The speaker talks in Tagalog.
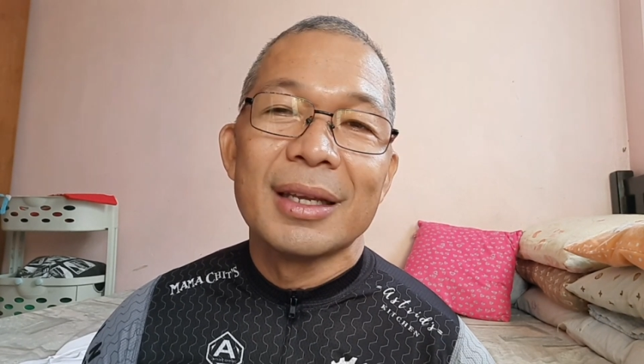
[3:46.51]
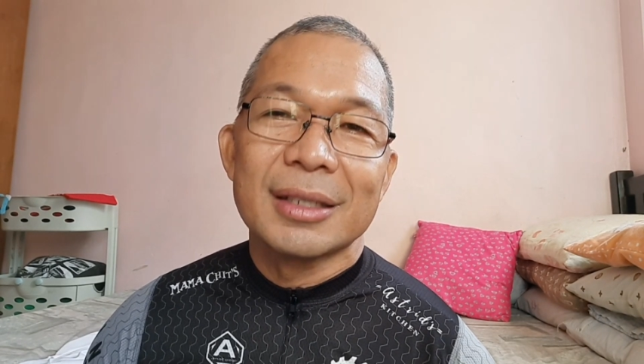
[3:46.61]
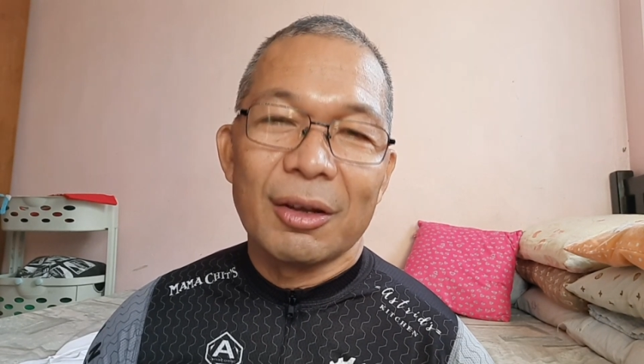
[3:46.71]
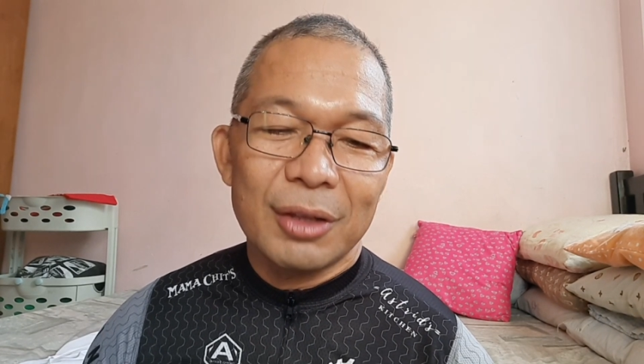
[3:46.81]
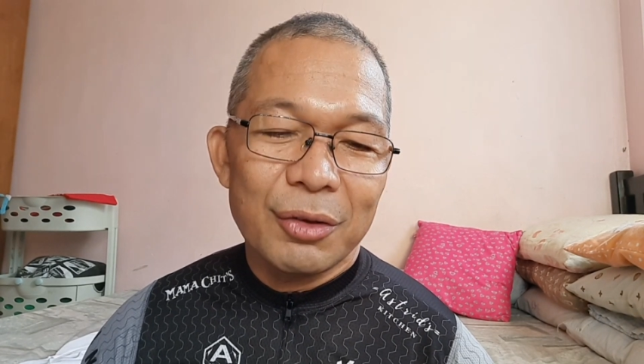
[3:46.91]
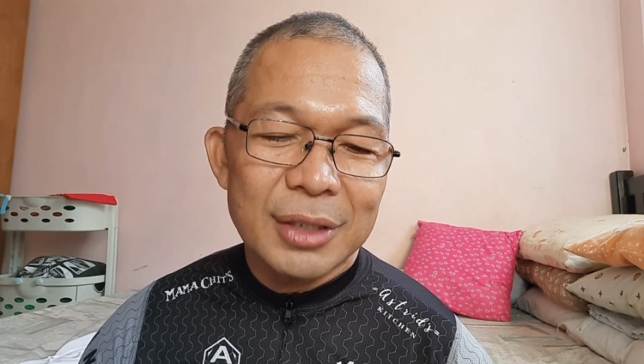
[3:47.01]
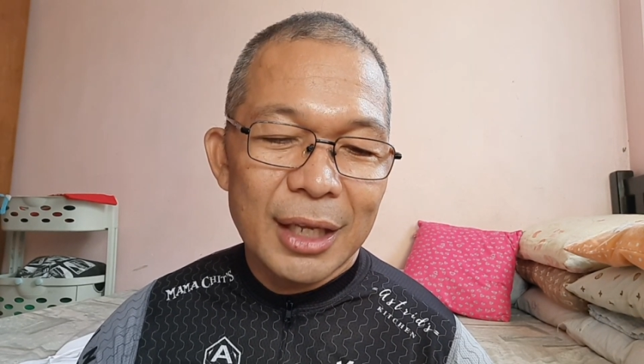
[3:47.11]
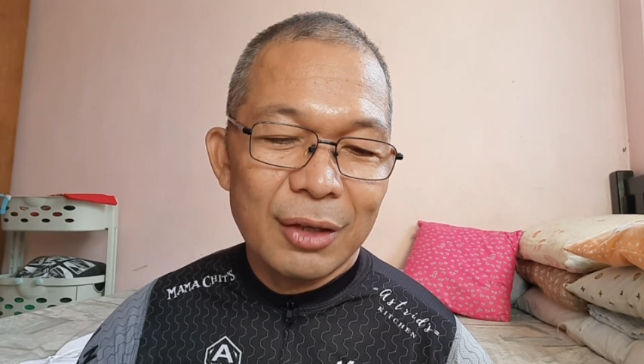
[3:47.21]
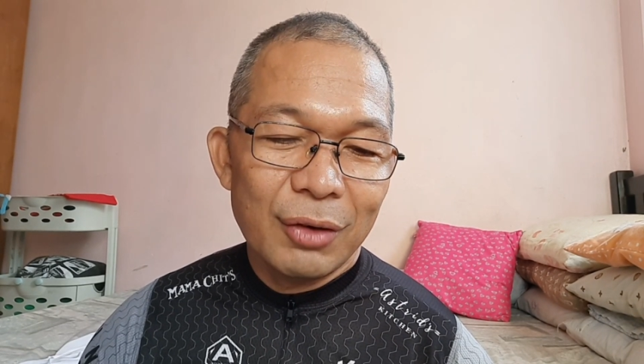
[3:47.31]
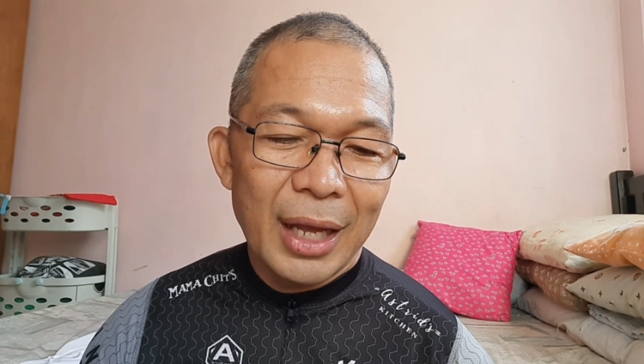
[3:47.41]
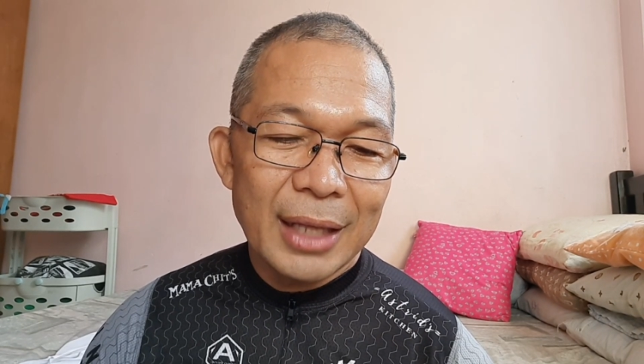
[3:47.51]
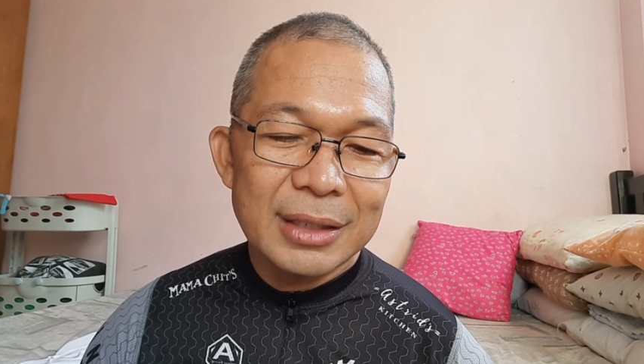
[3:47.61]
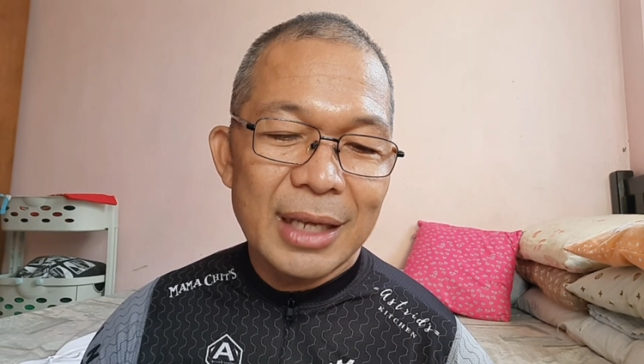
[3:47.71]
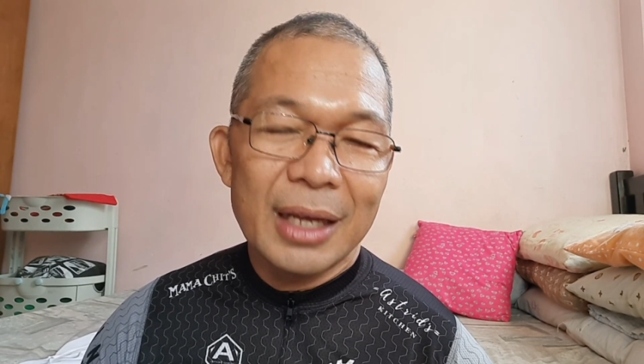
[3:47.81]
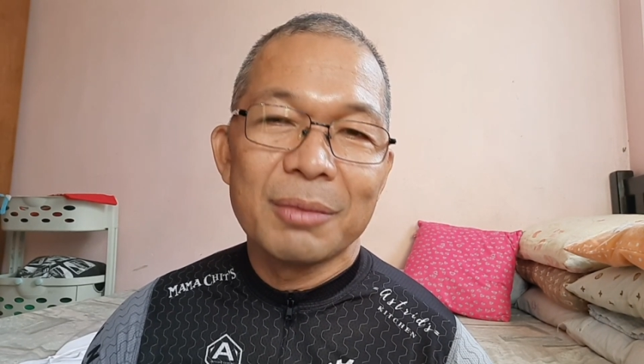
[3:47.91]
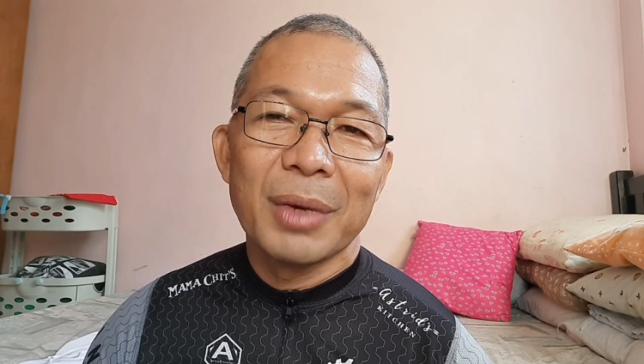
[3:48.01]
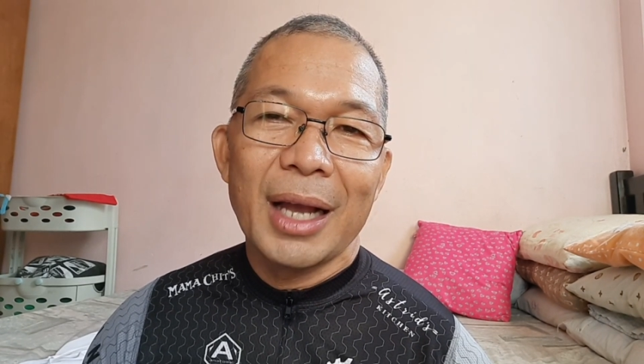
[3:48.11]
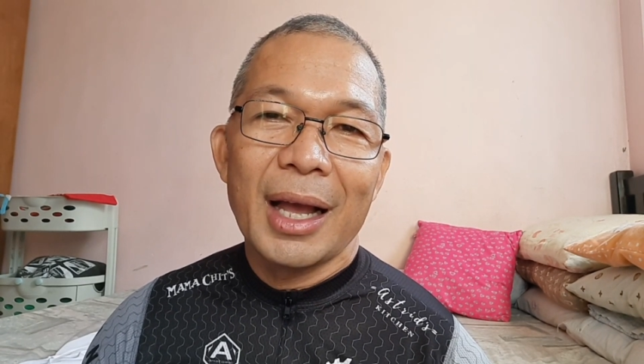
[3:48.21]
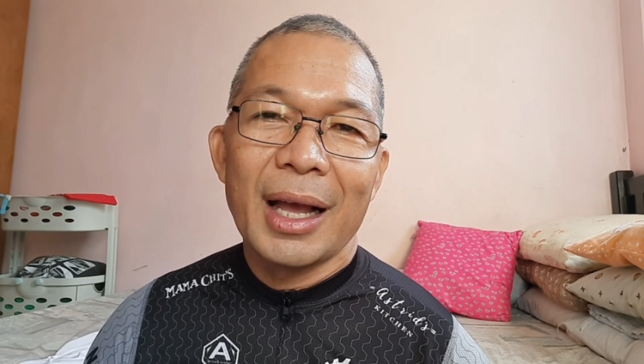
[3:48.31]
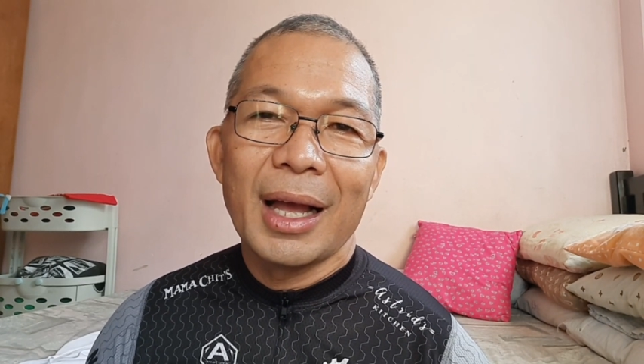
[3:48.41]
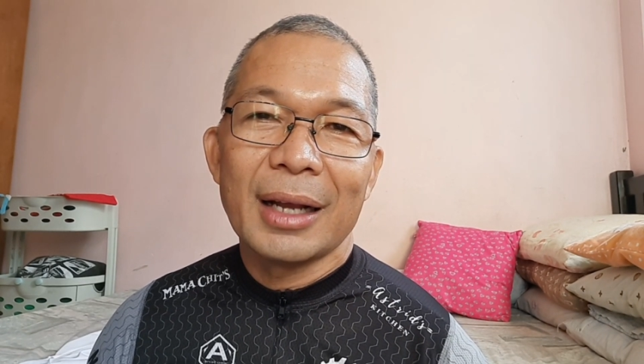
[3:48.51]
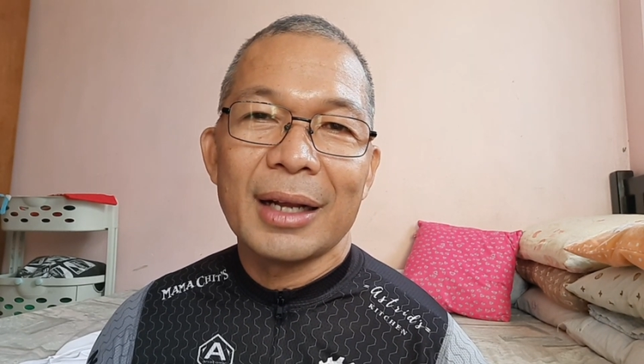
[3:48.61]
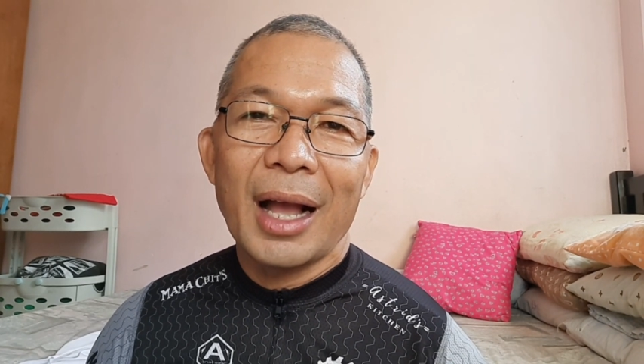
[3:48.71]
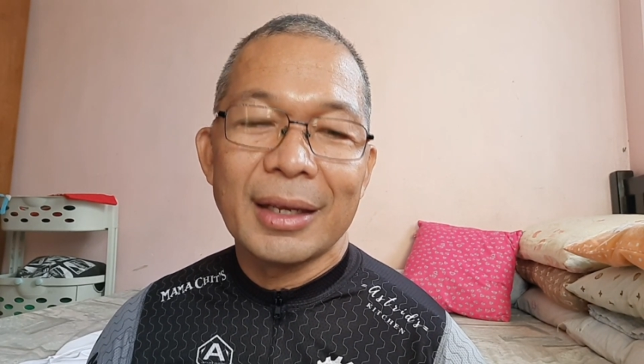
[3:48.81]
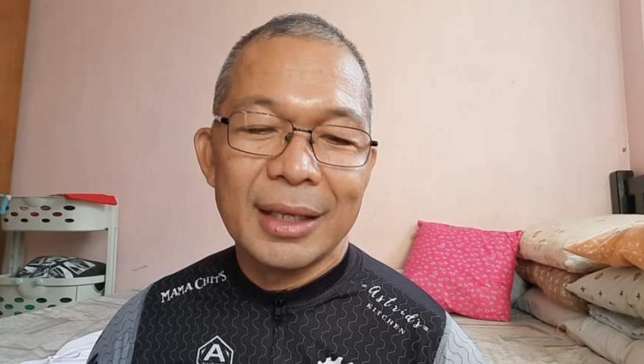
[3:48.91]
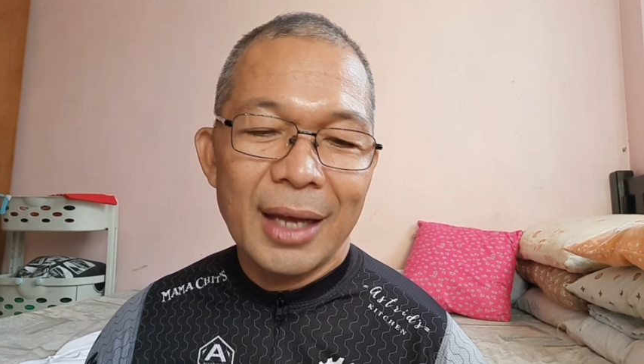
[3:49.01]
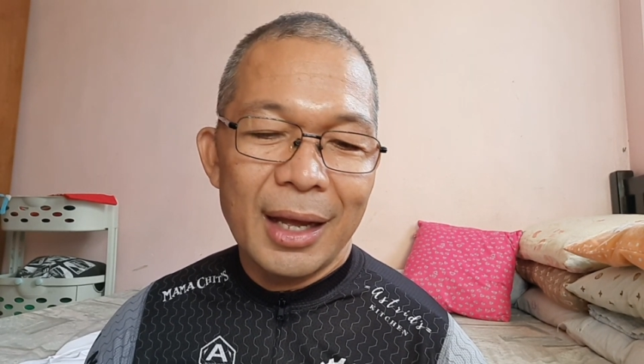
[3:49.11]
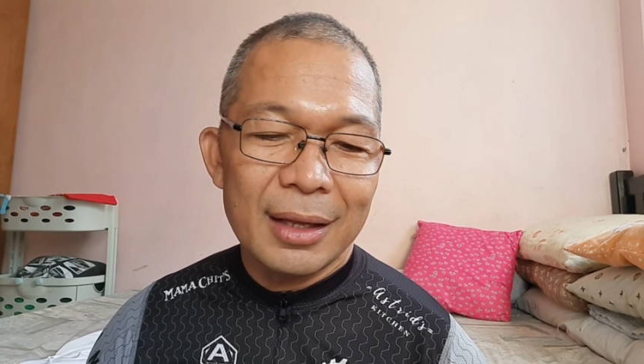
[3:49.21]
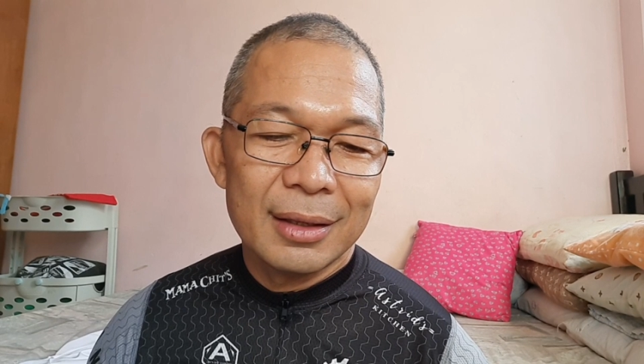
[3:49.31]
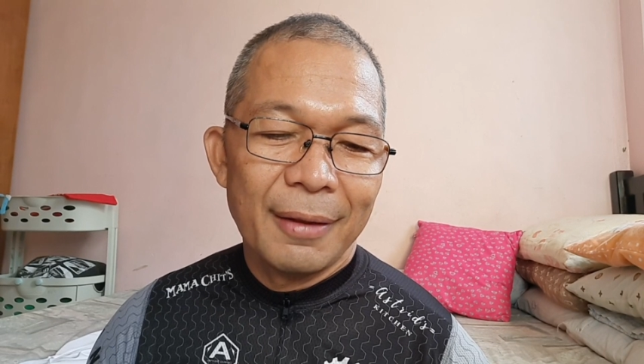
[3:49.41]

Shout out sa inyong lahat dyan, mga kakida.